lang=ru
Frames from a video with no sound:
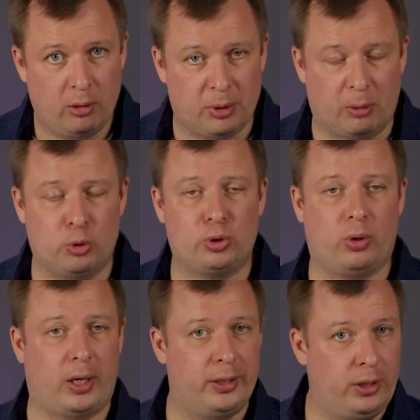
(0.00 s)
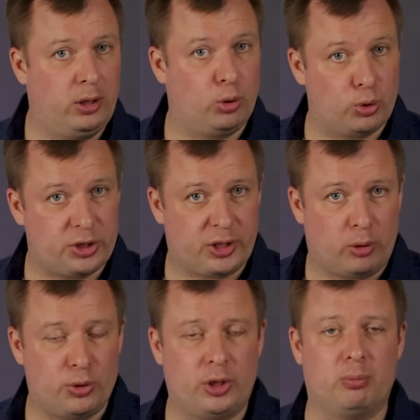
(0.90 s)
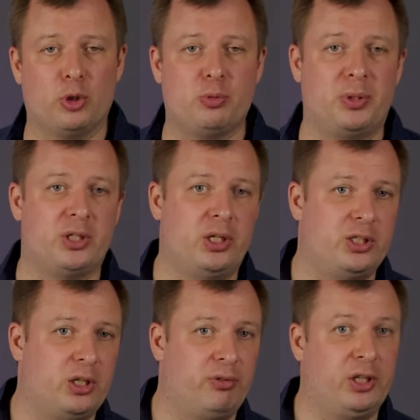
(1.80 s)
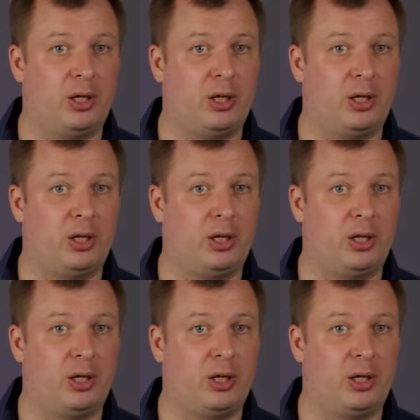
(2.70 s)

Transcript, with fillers: Потому что они тоже заточены под специализированный